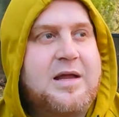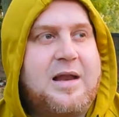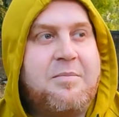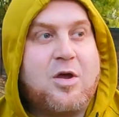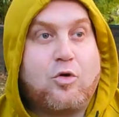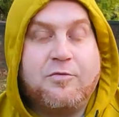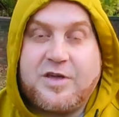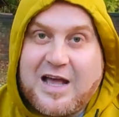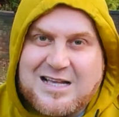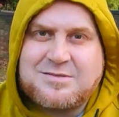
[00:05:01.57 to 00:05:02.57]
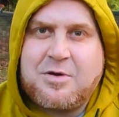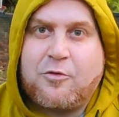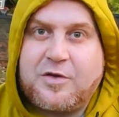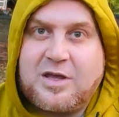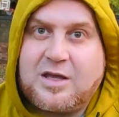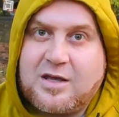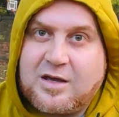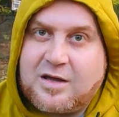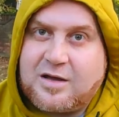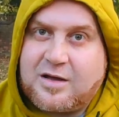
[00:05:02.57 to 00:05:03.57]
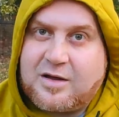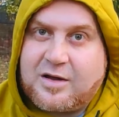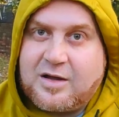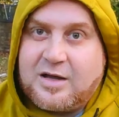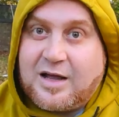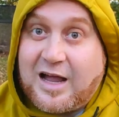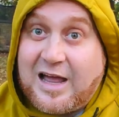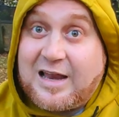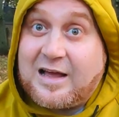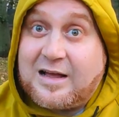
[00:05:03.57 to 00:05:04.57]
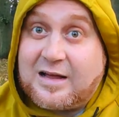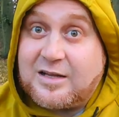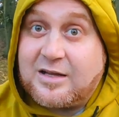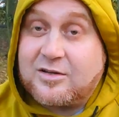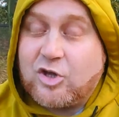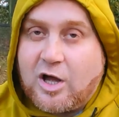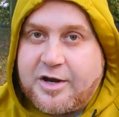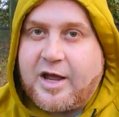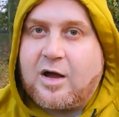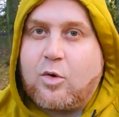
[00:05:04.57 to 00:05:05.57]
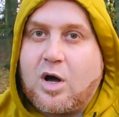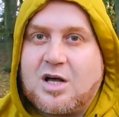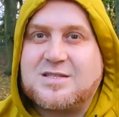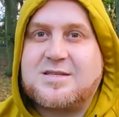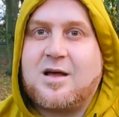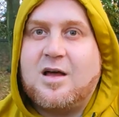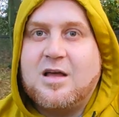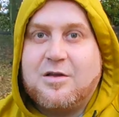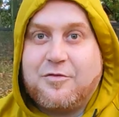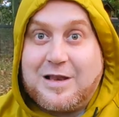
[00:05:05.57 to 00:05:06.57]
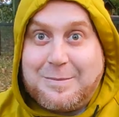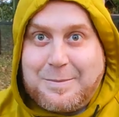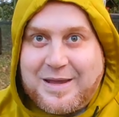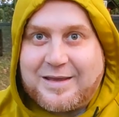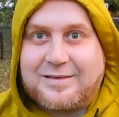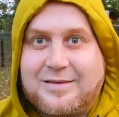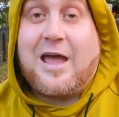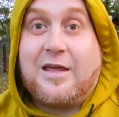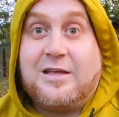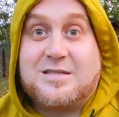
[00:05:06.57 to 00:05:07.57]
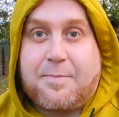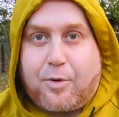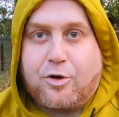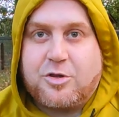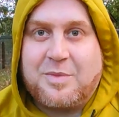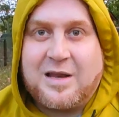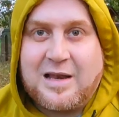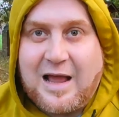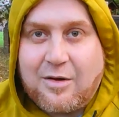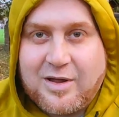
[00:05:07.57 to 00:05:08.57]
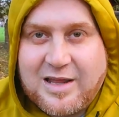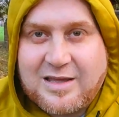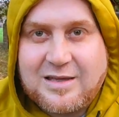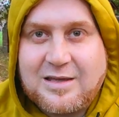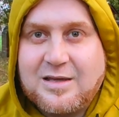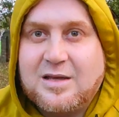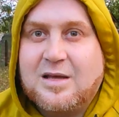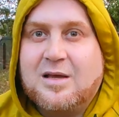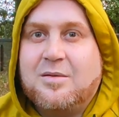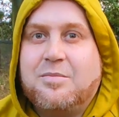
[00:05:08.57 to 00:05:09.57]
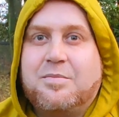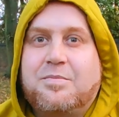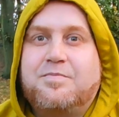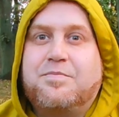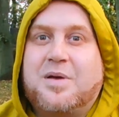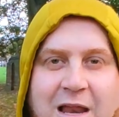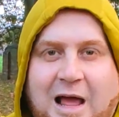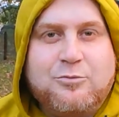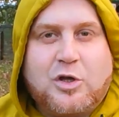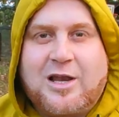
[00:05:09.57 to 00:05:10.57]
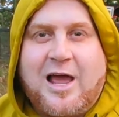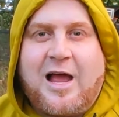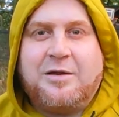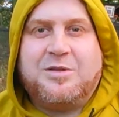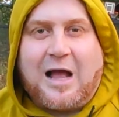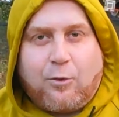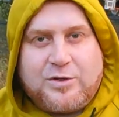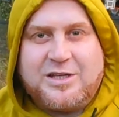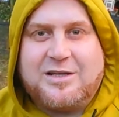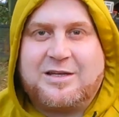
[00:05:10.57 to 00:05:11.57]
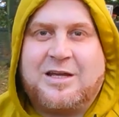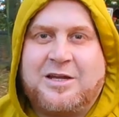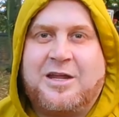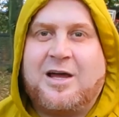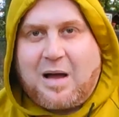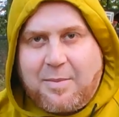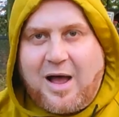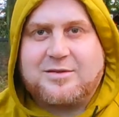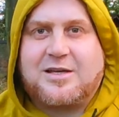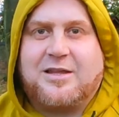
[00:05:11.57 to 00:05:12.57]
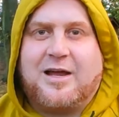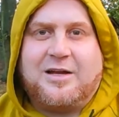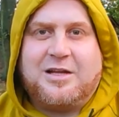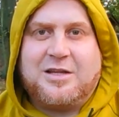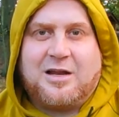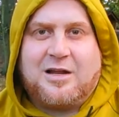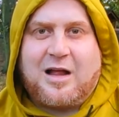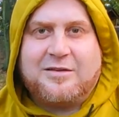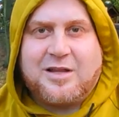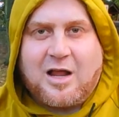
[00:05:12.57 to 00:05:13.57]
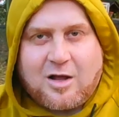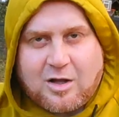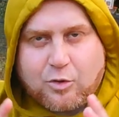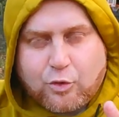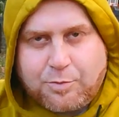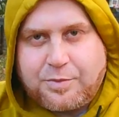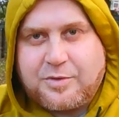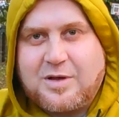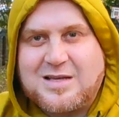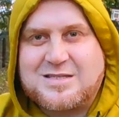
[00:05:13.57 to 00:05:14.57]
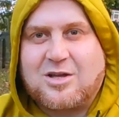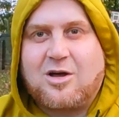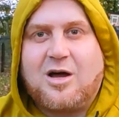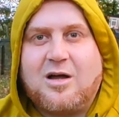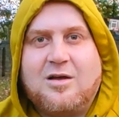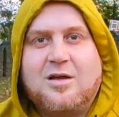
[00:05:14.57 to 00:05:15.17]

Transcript: لما يكون في ازمه وفي آه، حاله طارئه وخاصه في البيت تلاقي سبورت من اللي حواليكي ايوه ده معنوي احنا الحمد لله يعني متعودين ان احنا مع بعض كده يعني احنا عندنا جروب اصدقاء